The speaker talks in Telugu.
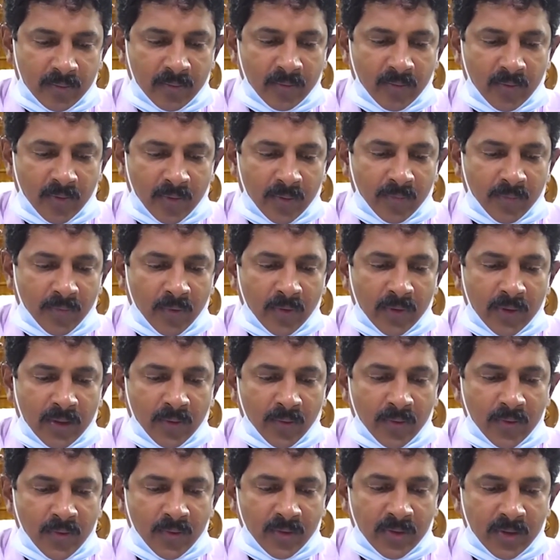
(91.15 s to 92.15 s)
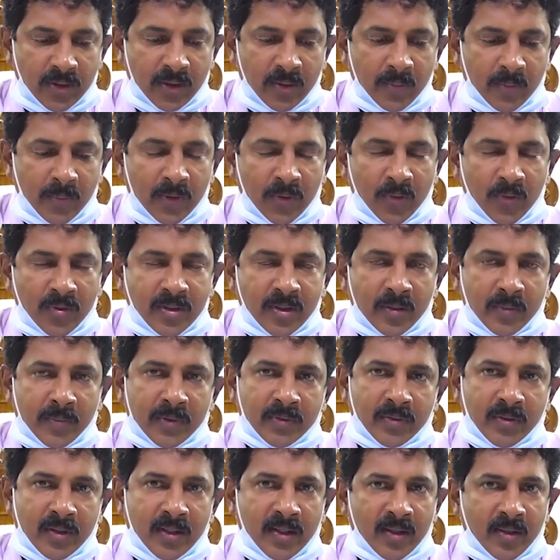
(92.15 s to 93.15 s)
ఓవర్ఫ్లో అయ్యి కొంచెం ఏదైనా ఇబ్బంది వస్తే
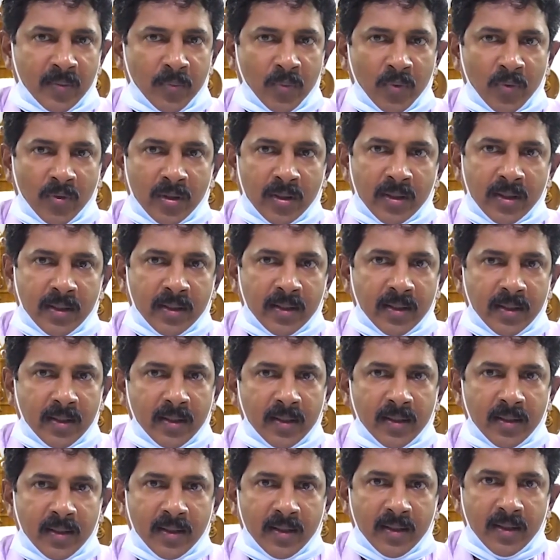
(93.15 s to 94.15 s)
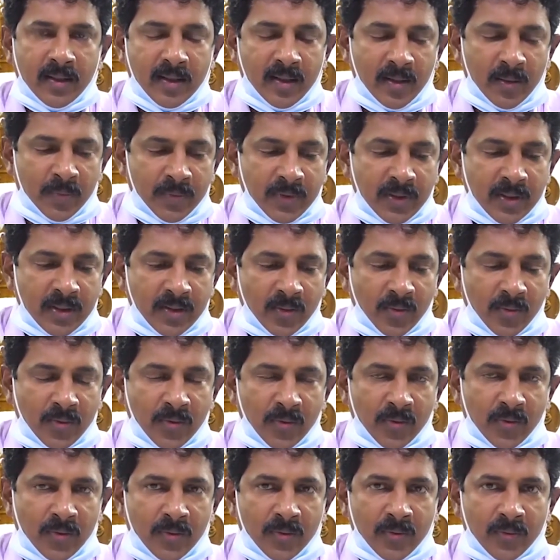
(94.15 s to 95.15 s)
మాత్రం రాకపోకల్ని ఆఫ్ చేసి
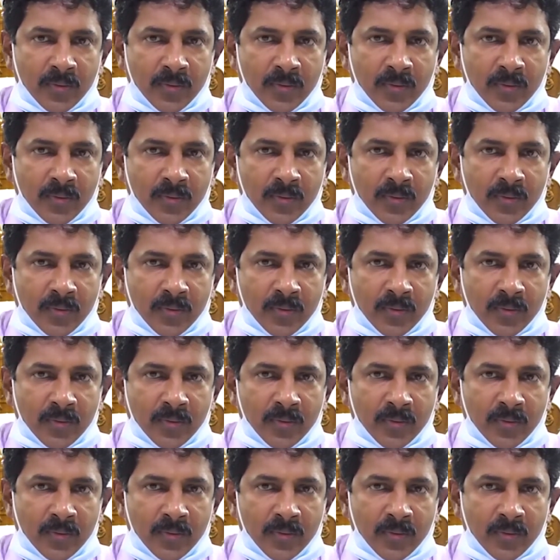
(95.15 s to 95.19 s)
కొంచెం